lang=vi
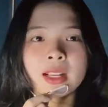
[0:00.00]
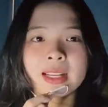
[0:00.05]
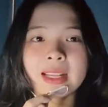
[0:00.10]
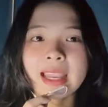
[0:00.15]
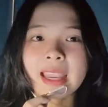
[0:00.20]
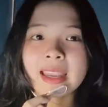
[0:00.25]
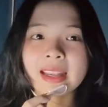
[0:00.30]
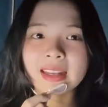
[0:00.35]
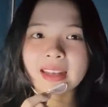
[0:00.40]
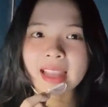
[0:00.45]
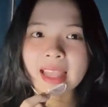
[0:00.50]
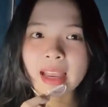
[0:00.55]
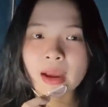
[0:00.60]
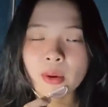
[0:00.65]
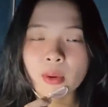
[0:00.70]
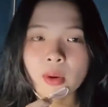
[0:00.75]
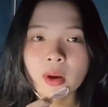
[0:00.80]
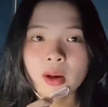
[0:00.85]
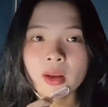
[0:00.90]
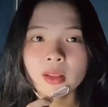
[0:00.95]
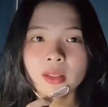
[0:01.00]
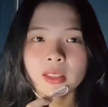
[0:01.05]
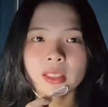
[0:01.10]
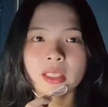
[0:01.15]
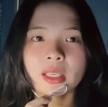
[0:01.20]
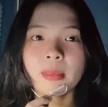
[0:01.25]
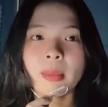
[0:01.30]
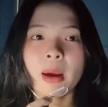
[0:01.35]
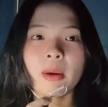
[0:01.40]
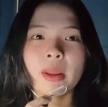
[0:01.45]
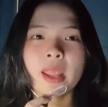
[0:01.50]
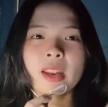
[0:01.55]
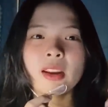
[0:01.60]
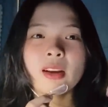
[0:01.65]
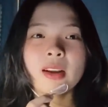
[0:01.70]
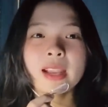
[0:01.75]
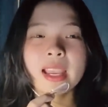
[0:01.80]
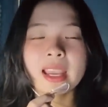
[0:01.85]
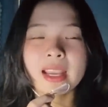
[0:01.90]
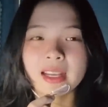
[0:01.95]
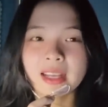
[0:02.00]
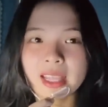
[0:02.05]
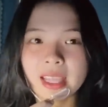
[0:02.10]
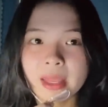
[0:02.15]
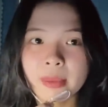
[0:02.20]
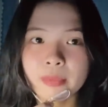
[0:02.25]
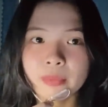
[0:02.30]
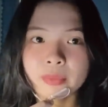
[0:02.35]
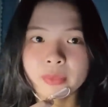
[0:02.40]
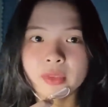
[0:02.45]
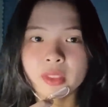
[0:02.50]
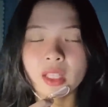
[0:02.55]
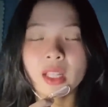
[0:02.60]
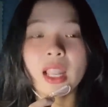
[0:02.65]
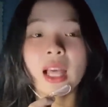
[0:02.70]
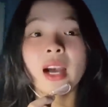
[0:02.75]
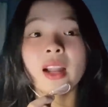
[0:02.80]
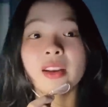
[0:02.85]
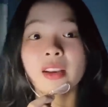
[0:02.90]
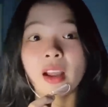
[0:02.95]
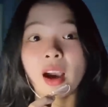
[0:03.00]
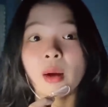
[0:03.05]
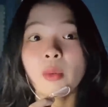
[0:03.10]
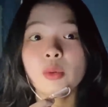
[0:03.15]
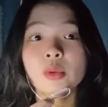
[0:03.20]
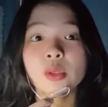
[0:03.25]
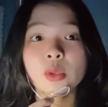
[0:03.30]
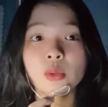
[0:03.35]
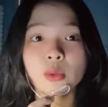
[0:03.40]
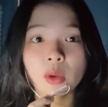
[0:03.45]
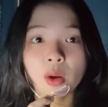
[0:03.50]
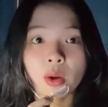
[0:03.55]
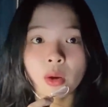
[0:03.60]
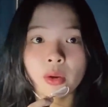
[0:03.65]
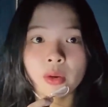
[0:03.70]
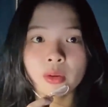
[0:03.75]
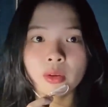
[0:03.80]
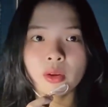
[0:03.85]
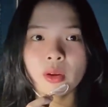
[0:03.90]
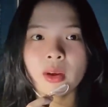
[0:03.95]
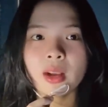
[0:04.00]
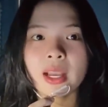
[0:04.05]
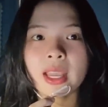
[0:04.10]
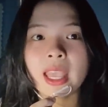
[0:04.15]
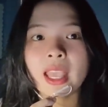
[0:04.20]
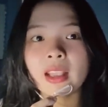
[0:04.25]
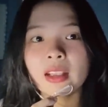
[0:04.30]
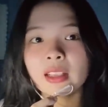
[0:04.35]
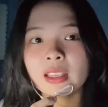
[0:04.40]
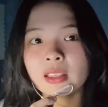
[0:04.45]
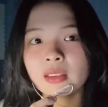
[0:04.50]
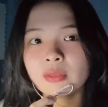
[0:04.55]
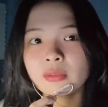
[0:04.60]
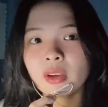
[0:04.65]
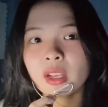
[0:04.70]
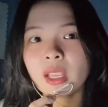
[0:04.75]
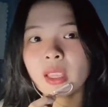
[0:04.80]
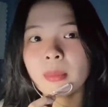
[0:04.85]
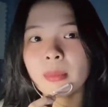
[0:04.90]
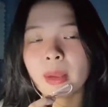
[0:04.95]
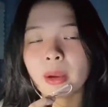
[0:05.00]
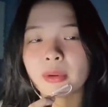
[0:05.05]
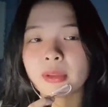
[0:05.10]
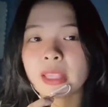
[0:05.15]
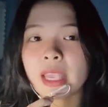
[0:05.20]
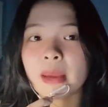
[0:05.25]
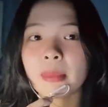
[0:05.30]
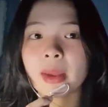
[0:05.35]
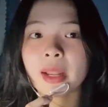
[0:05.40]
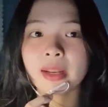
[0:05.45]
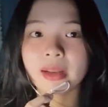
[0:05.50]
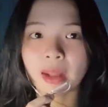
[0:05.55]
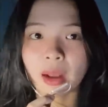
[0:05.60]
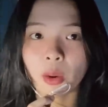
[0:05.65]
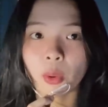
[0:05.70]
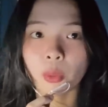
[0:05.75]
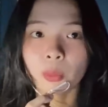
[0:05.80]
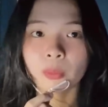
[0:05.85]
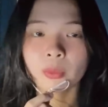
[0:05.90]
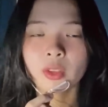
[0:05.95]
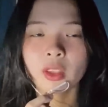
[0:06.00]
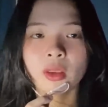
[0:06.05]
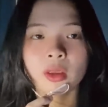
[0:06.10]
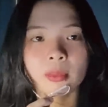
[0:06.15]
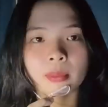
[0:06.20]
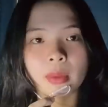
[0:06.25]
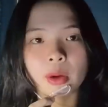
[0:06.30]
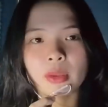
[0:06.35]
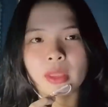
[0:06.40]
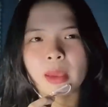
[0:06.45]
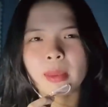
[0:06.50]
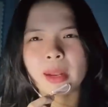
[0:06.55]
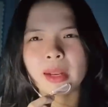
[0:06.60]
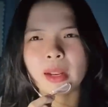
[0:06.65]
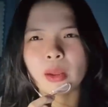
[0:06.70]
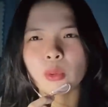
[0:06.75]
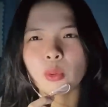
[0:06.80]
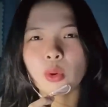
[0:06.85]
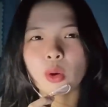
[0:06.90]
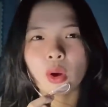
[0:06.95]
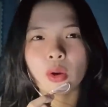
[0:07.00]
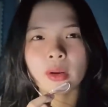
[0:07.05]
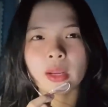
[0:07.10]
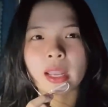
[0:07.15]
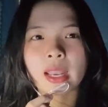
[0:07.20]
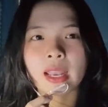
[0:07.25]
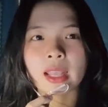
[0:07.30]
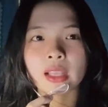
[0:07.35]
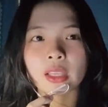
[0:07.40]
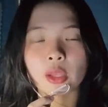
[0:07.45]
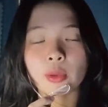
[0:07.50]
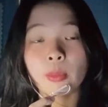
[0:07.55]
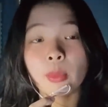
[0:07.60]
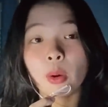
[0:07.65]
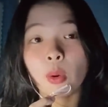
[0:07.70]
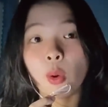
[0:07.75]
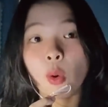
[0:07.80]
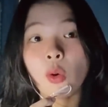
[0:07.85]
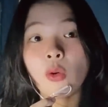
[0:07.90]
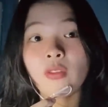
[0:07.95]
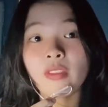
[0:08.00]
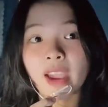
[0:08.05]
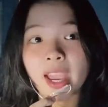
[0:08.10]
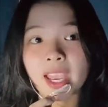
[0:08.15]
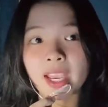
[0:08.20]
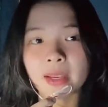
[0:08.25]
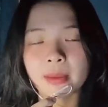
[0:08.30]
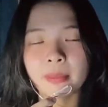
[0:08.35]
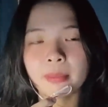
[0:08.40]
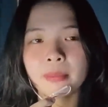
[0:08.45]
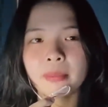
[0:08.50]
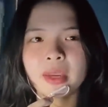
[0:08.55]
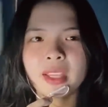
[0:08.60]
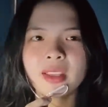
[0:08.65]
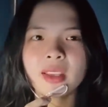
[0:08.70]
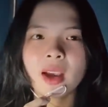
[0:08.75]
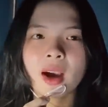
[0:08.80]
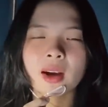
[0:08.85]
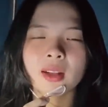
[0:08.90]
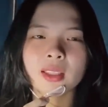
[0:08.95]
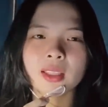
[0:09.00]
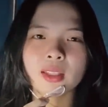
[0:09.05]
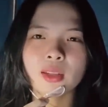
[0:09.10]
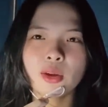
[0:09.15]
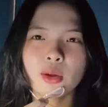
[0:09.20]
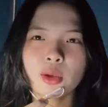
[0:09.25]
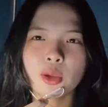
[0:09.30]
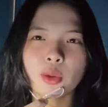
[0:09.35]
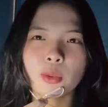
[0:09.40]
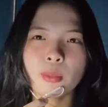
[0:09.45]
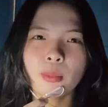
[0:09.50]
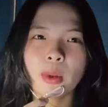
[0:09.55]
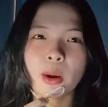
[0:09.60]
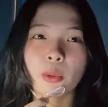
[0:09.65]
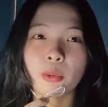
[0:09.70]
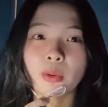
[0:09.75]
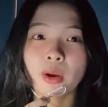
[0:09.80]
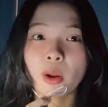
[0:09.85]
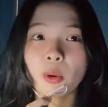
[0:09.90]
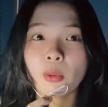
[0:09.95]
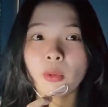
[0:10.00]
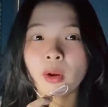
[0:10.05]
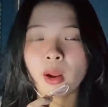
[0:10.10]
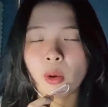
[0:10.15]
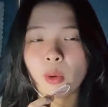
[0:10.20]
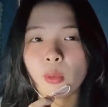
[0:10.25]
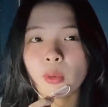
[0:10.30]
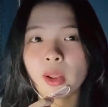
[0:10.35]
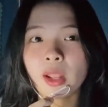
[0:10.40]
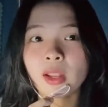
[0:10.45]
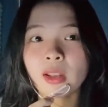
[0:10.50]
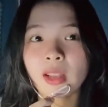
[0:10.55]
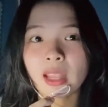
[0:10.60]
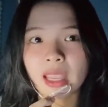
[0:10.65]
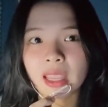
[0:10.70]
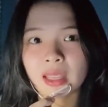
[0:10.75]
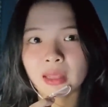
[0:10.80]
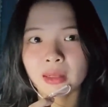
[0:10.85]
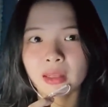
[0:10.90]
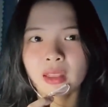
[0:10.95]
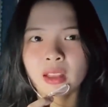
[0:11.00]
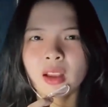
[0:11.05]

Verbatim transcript: càng lao á, thì cái màu đen nó càng lem chỉ là đỡ một xíu thôi nó khác với cái màu da ban đầu màu da ban đầu của con này là kiểu màu ố vàng bây giờ thì nó kiểu màu nâu nâu đen đen